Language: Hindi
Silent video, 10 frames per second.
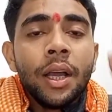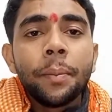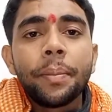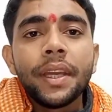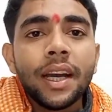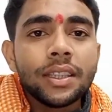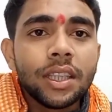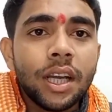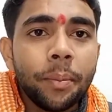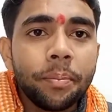बेहद
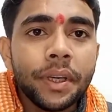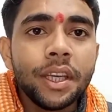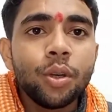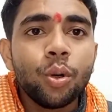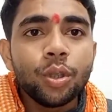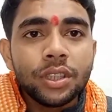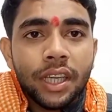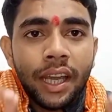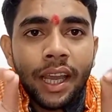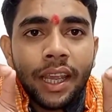गंभीर होते
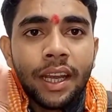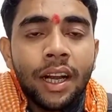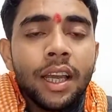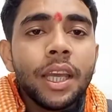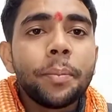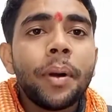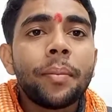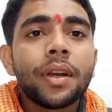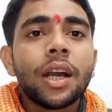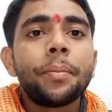हैं एवं
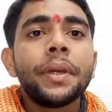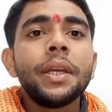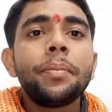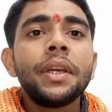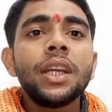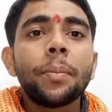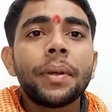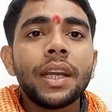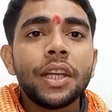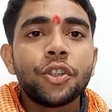कभी भी
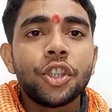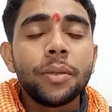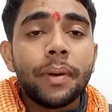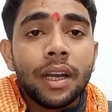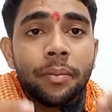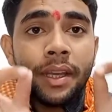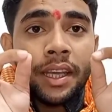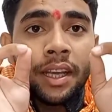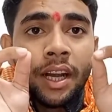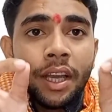अपने जीवन
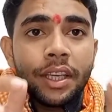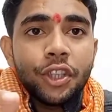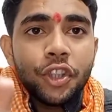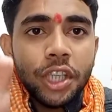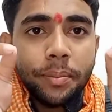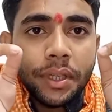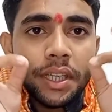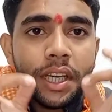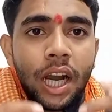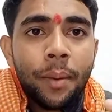में किसी भी
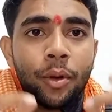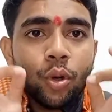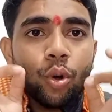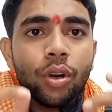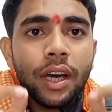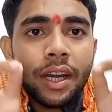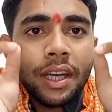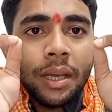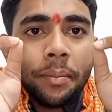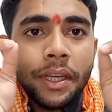काम को
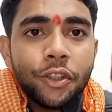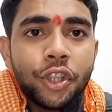करने में